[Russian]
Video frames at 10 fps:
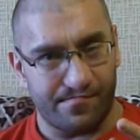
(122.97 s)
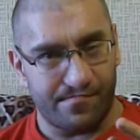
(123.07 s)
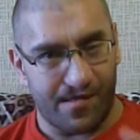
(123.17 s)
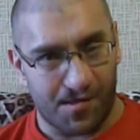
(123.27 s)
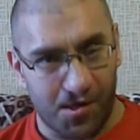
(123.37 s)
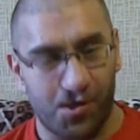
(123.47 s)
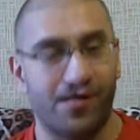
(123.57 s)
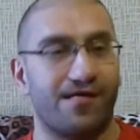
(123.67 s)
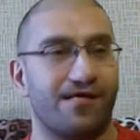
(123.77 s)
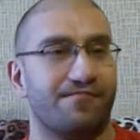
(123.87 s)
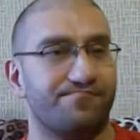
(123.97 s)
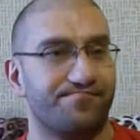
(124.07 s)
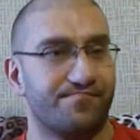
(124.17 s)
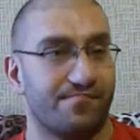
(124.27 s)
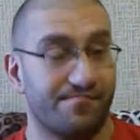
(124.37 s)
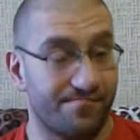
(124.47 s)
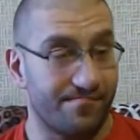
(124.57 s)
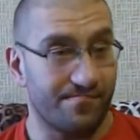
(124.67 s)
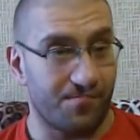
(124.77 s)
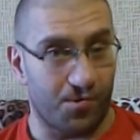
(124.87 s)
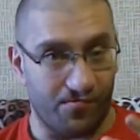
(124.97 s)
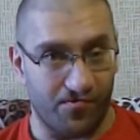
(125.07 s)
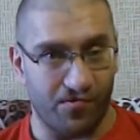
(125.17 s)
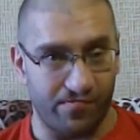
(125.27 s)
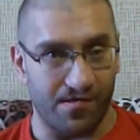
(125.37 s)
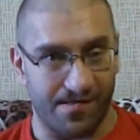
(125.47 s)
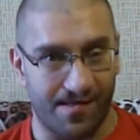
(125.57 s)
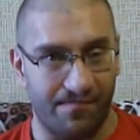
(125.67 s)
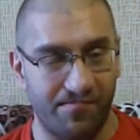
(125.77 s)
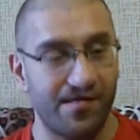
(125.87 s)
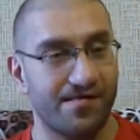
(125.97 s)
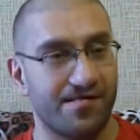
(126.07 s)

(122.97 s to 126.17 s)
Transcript: отношения чтобы все было стабильно,